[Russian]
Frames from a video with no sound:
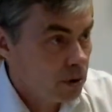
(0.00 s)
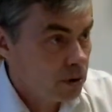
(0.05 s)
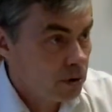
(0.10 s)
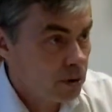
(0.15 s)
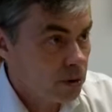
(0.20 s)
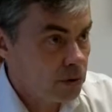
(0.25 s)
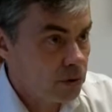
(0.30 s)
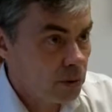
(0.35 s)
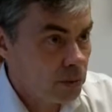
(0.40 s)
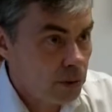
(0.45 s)
То
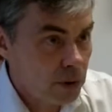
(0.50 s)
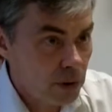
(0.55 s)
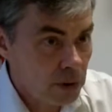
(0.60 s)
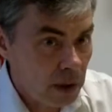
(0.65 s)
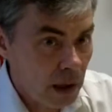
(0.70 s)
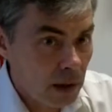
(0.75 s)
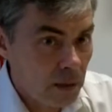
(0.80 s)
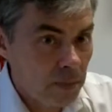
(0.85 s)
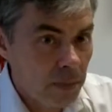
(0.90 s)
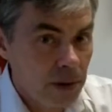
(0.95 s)
есть вот мы ее
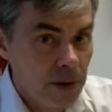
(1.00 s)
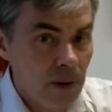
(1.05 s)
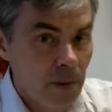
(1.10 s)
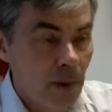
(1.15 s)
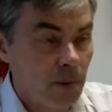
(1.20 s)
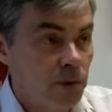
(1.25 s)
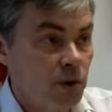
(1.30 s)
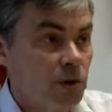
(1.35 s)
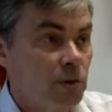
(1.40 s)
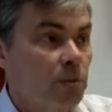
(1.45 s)
так
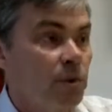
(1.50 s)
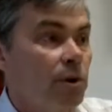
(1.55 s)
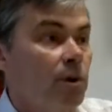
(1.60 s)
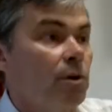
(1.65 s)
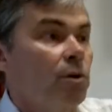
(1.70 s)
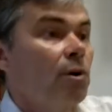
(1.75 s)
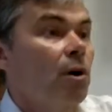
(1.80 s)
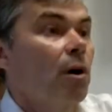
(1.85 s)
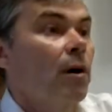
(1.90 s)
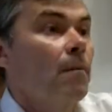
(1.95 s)
поднимаем, то есть мы
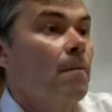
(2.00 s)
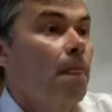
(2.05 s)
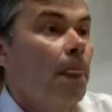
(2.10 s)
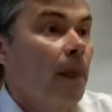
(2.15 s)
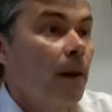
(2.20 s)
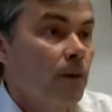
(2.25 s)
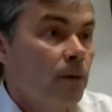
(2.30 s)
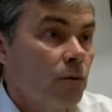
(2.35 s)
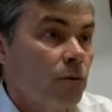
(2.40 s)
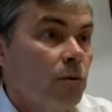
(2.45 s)
ее,
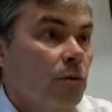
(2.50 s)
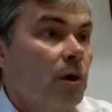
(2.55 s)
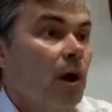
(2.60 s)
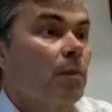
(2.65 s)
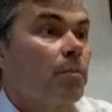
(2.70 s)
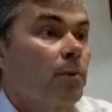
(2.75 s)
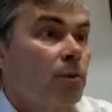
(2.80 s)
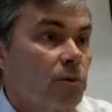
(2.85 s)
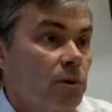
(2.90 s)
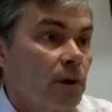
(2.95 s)
ну,
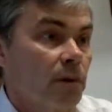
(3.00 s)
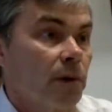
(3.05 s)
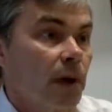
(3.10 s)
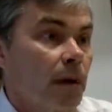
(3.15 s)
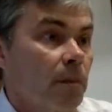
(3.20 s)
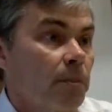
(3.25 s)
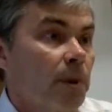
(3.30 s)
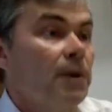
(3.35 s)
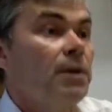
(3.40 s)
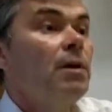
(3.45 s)
как по-русски
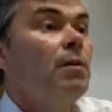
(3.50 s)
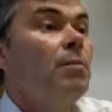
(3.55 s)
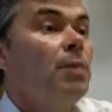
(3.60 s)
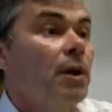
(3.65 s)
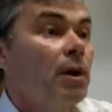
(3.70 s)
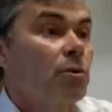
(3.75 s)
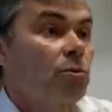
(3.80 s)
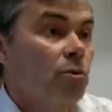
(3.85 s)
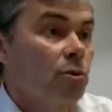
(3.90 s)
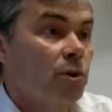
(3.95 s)
говорят, подними
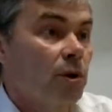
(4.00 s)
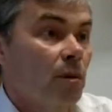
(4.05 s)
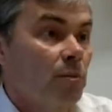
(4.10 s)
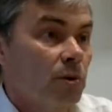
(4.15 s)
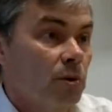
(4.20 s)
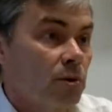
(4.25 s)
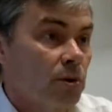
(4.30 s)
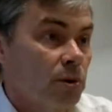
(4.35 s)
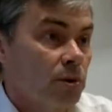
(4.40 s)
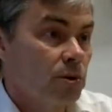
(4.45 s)
эту тему,
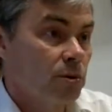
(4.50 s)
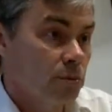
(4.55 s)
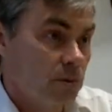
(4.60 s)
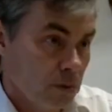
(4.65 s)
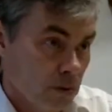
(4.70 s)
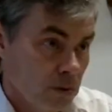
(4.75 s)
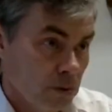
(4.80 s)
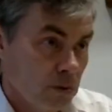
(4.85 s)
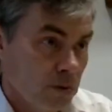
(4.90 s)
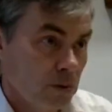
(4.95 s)
то есть,
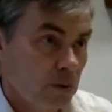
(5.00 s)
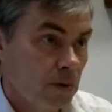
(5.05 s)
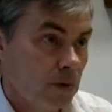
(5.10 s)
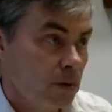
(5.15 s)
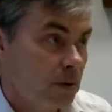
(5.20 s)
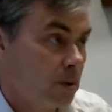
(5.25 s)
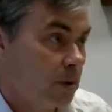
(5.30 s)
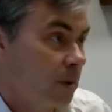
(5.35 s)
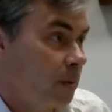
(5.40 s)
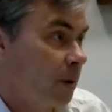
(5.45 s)

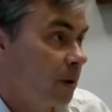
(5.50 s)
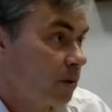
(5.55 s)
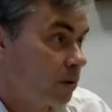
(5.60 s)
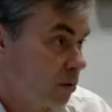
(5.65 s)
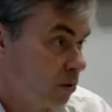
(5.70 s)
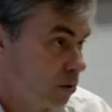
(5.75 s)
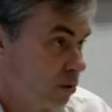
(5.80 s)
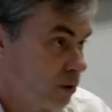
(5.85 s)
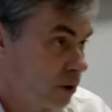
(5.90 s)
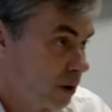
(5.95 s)
ребят,
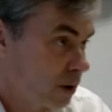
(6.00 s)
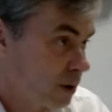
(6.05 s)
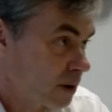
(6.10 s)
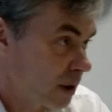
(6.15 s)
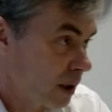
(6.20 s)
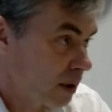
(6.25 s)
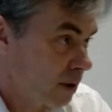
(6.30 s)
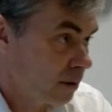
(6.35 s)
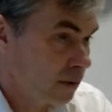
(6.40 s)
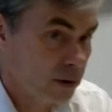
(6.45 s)
ну, русский-то...
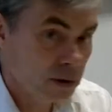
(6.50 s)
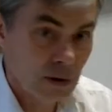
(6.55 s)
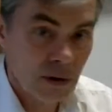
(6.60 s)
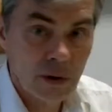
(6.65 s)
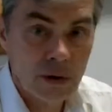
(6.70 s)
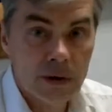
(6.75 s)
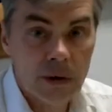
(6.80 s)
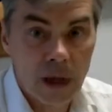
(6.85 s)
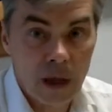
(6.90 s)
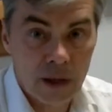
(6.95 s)
Раскрой. Знаете,
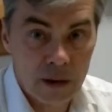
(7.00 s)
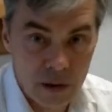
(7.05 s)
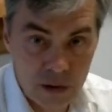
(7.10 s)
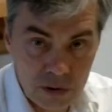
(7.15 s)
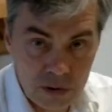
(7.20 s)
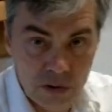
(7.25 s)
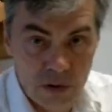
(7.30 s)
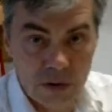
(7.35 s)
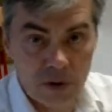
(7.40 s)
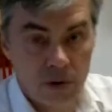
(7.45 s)
да,
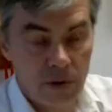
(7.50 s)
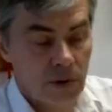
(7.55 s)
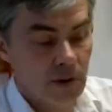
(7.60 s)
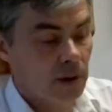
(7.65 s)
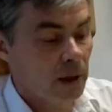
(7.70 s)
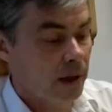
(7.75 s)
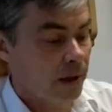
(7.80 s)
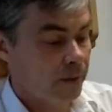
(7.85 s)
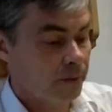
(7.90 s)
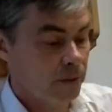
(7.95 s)
раскрой,
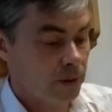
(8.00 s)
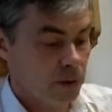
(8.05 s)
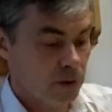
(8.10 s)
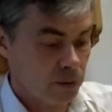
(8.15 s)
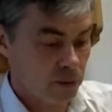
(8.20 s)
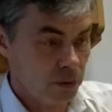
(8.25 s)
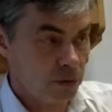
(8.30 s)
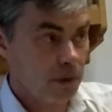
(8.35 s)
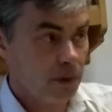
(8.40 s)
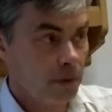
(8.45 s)
да, то есть
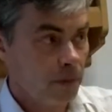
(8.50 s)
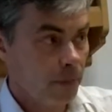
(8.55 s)
вот.